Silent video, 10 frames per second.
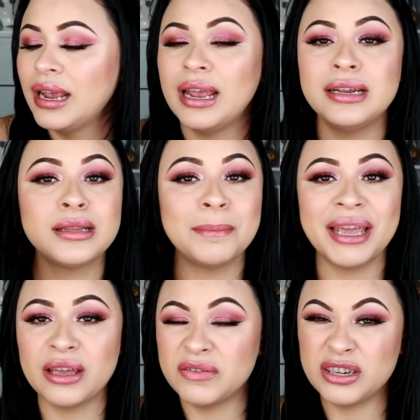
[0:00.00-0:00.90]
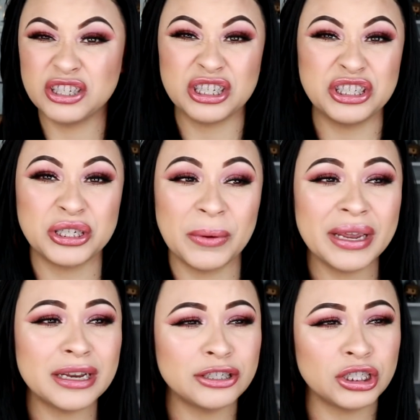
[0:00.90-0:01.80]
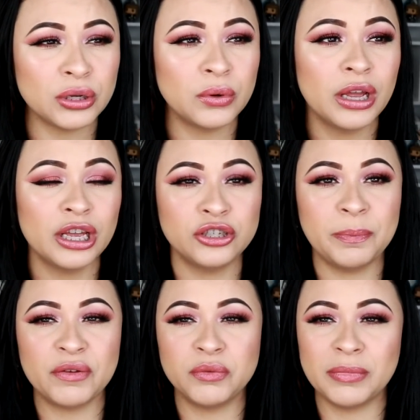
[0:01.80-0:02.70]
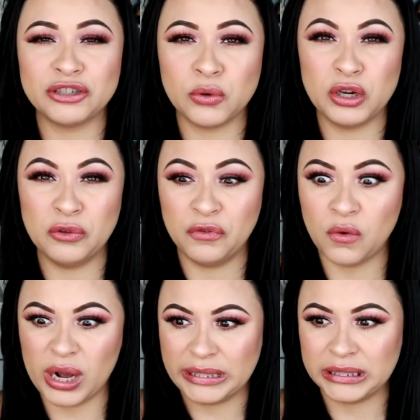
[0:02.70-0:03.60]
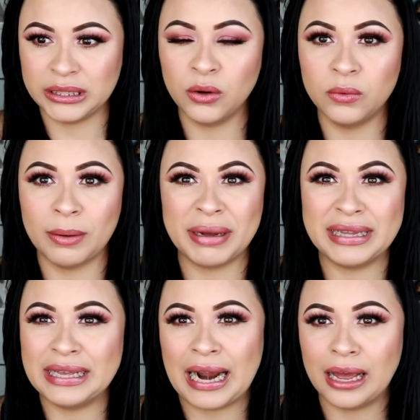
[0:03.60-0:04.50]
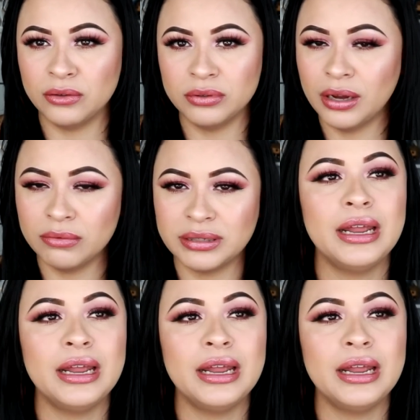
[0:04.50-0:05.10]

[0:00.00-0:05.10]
Ele também é refrescante, não é aquele cheiro de perfume masculino fortão, amadeirado, não.